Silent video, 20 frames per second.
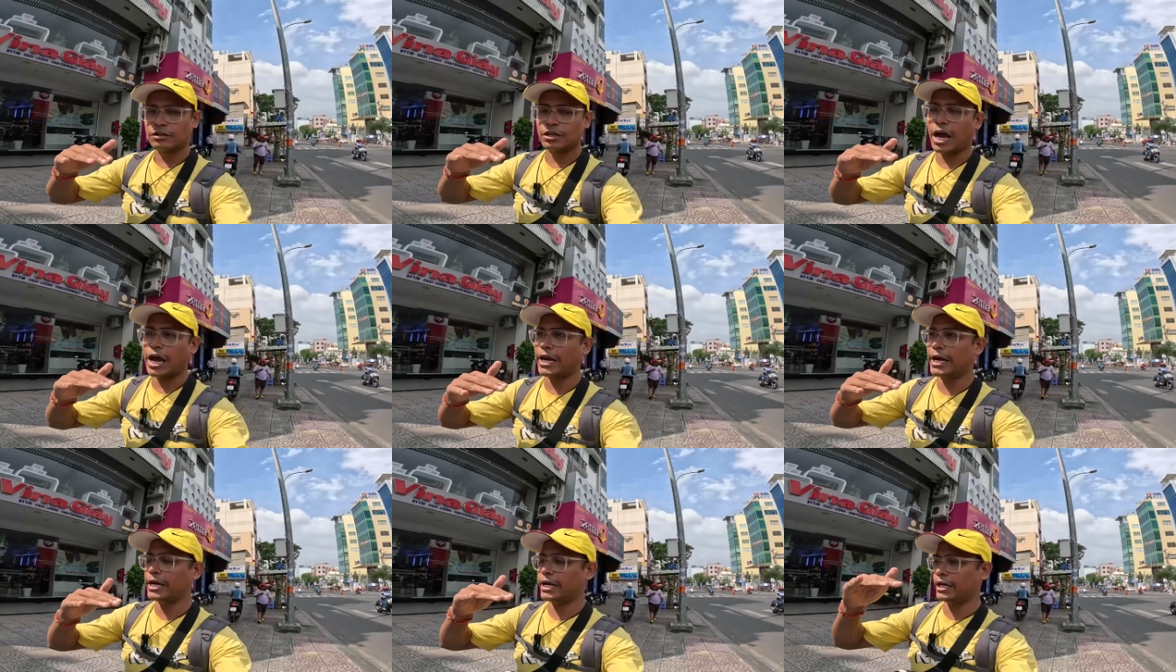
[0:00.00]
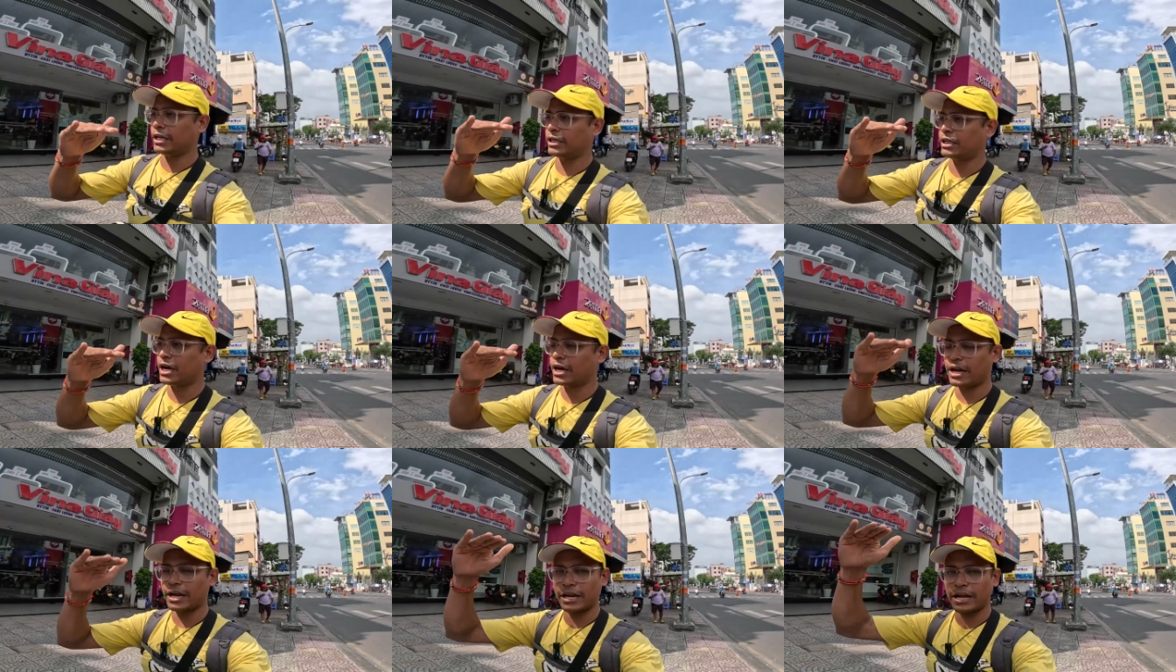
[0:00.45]
थाईलैंड हाँ,
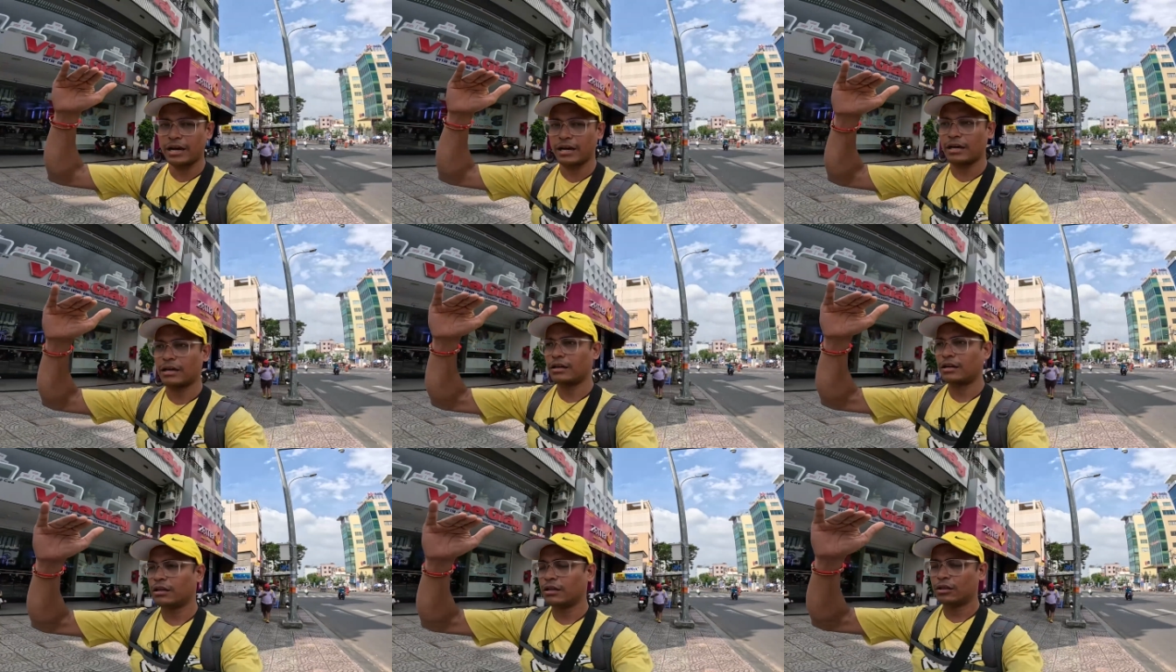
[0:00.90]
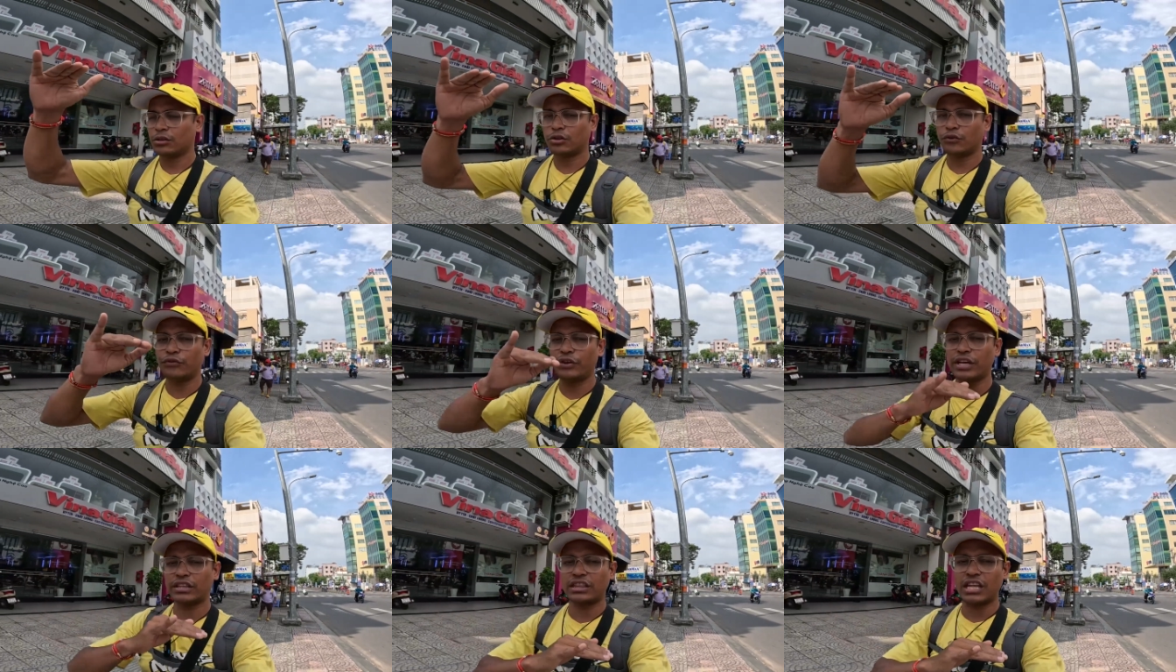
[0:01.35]
इधर है ना
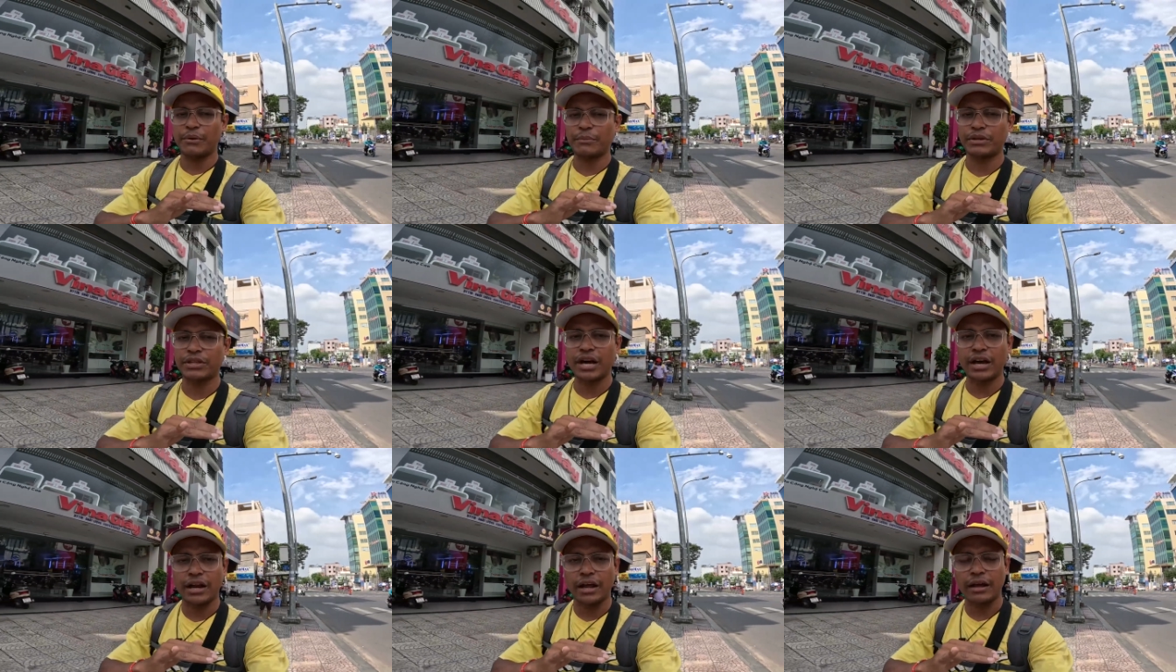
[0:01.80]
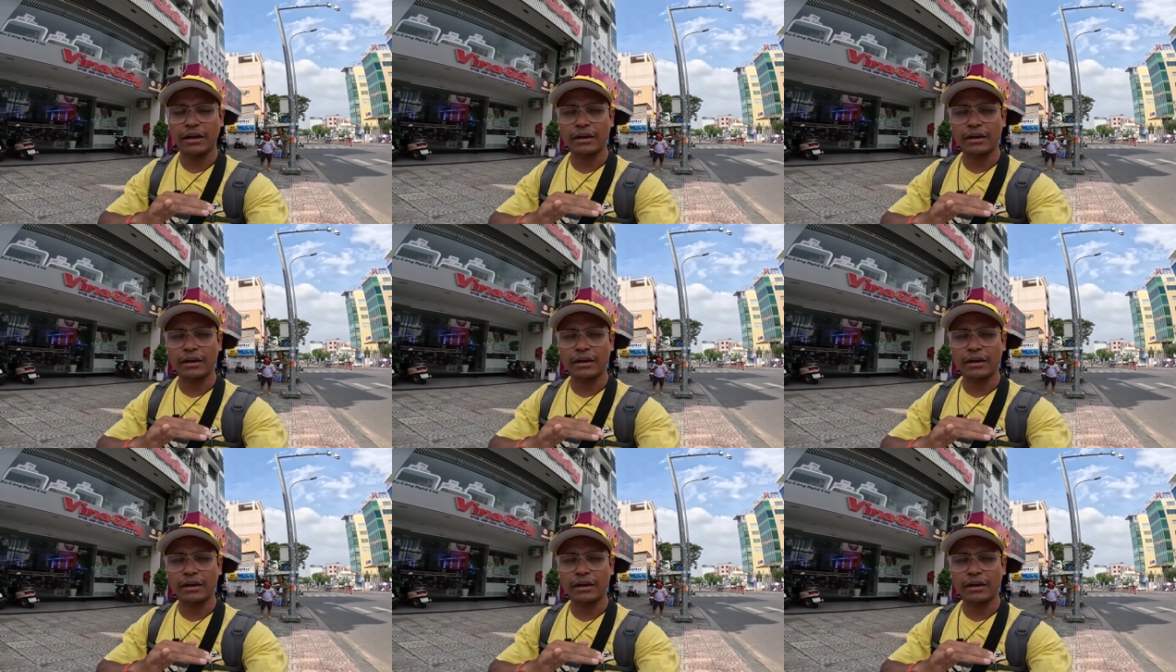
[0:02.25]
तो वियतनाम इधर